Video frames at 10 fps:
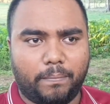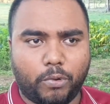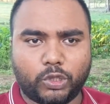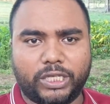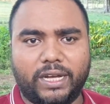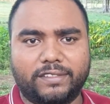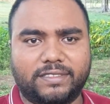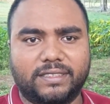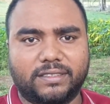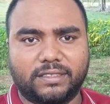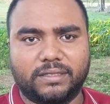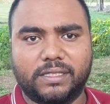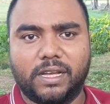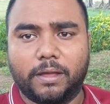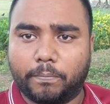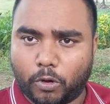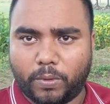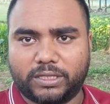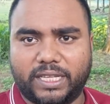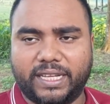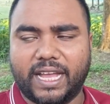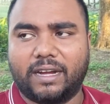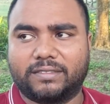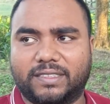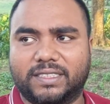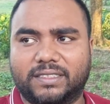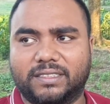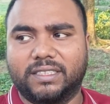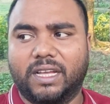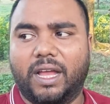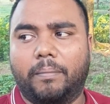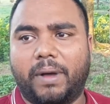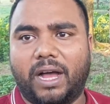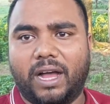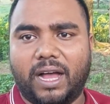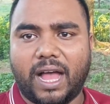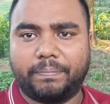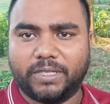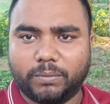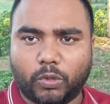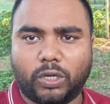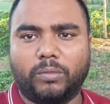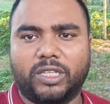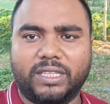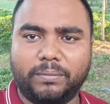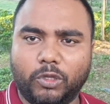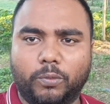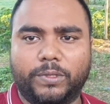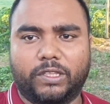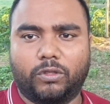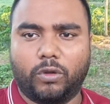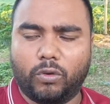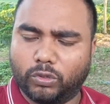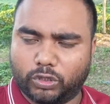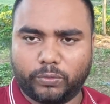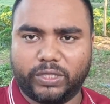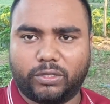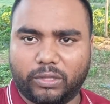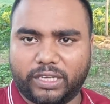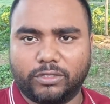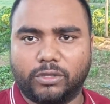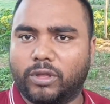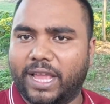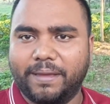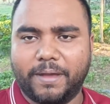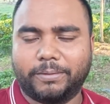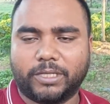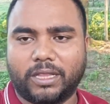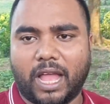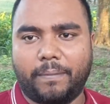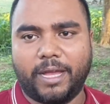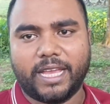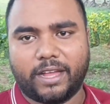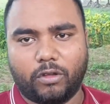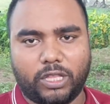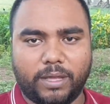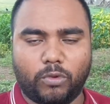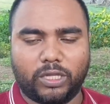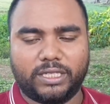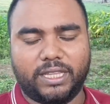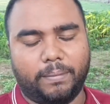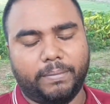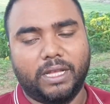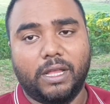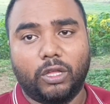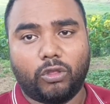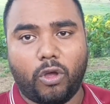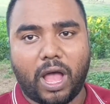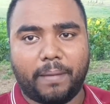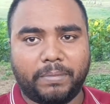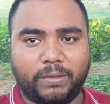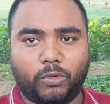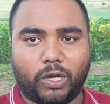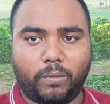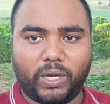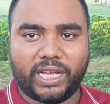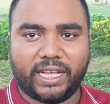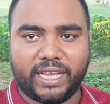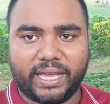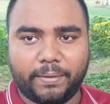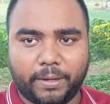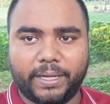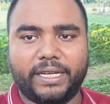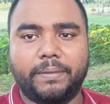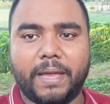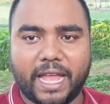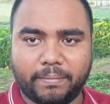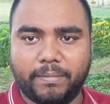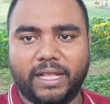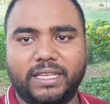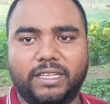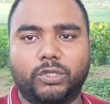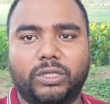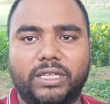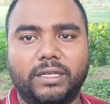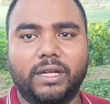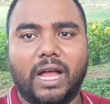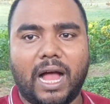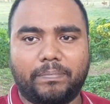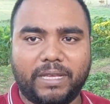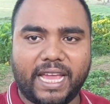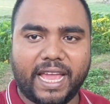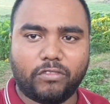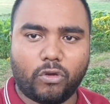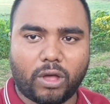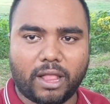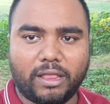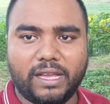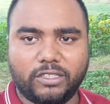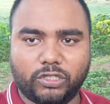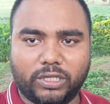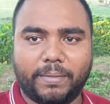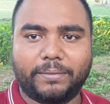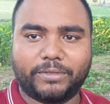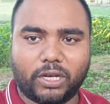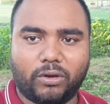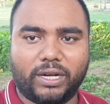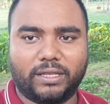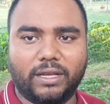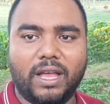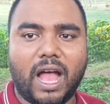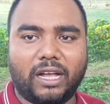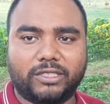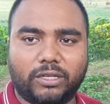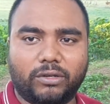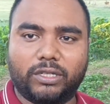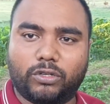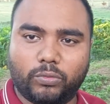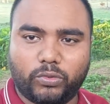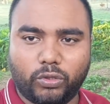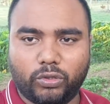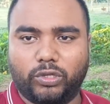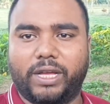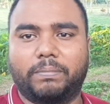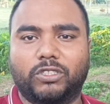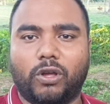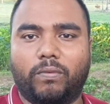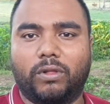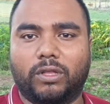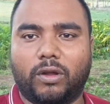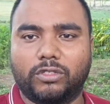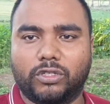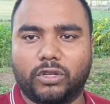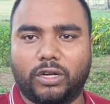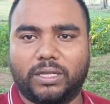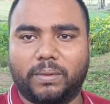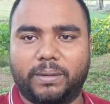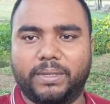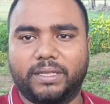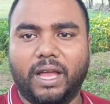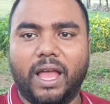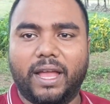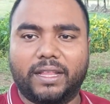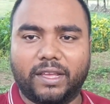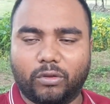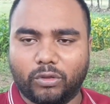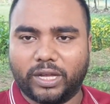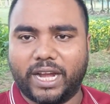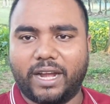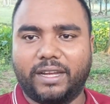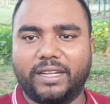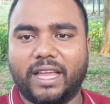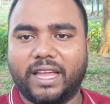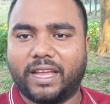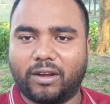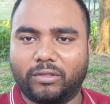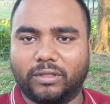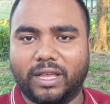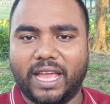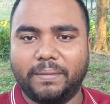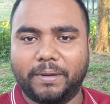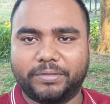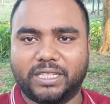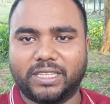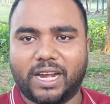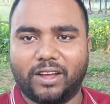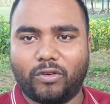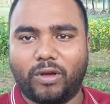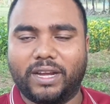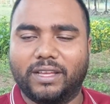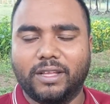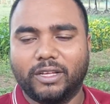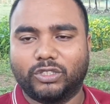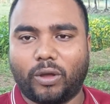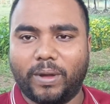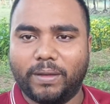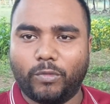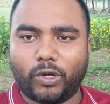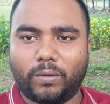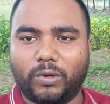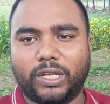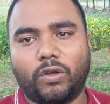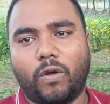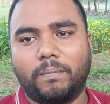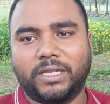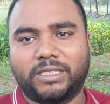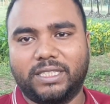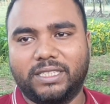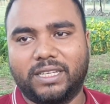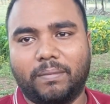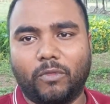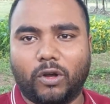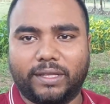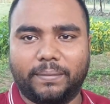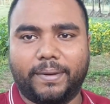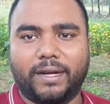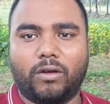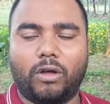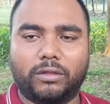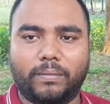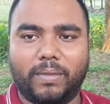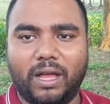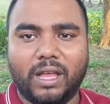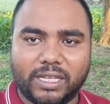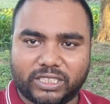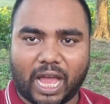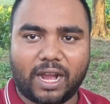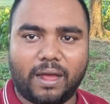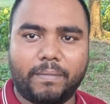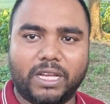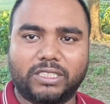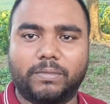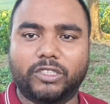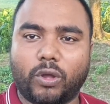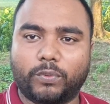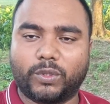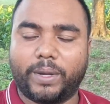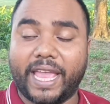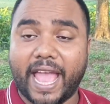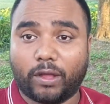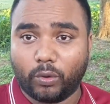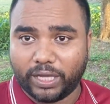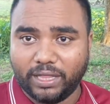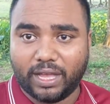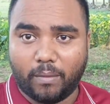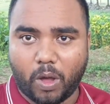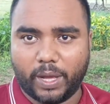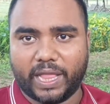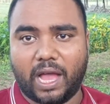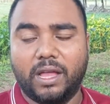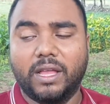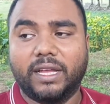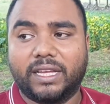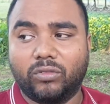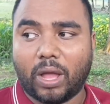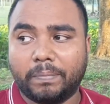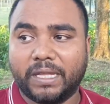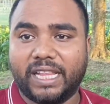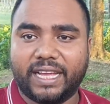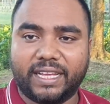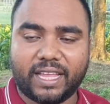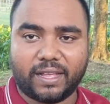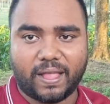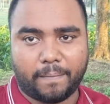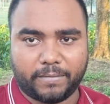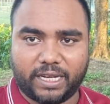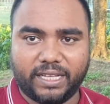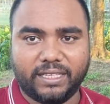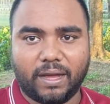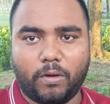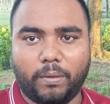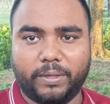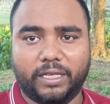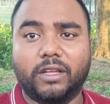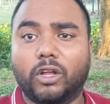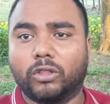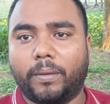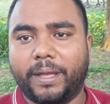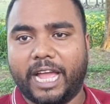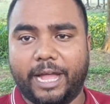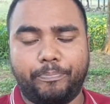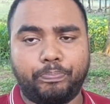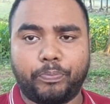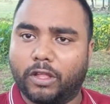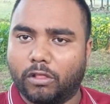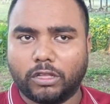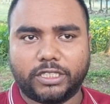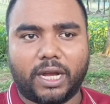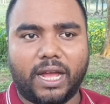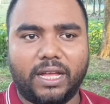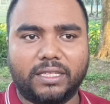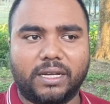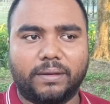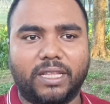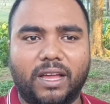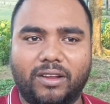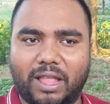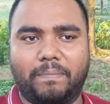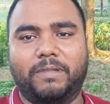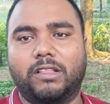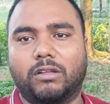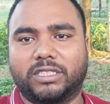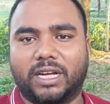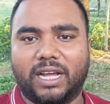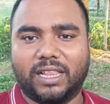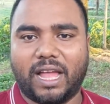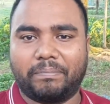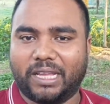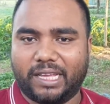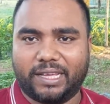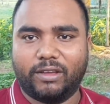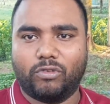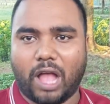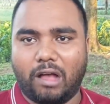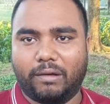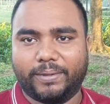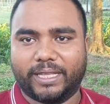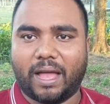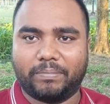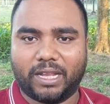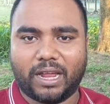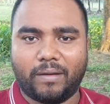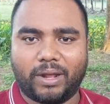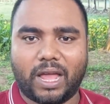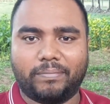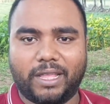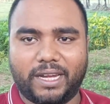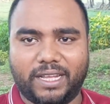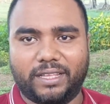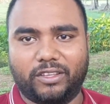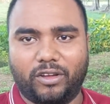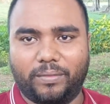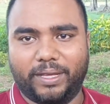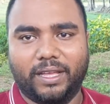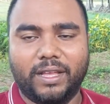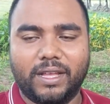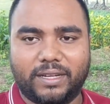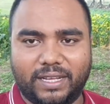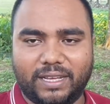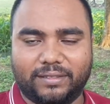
বসে আছেন প্রবাস থেকে আসছেন বা আপনি মোটামুটি নিম্নবিত্ত উচ্চবিত্তদের জন্য এই ব্যবসা না ভাই এক কথাই বলে দিলাম তো আপনি মোটামুটি কাদা এভাবে একটি ভ্যান বানিয়ে যদি আপনি এই দোকান নিয়ে যদি ব্যবসা করেন আশা করি খুব দ্রুতই আপনি সফলতা অর্জন করতে পারবেন এতে কোনো গ্যারান্টি নাই কারণ এই ব্যবসা যারা করে সবাই মোটামুটি কম বেশি ইনকাম করতে পারে হয়তো বা সারা মাসই বা সবসময় একক ইনকাম হয় না কিন্তু আপনি লেগে থাকলে আপনার ইনকাম হবেই তবে হ্যাঁ লজ্জা রাখা যাবে না কারণ আপনি লজ্জা রাখলে আপনাকে কেউ খাওয়াবে না আপনার খাবার আপনারই খেতে হবে ঠিক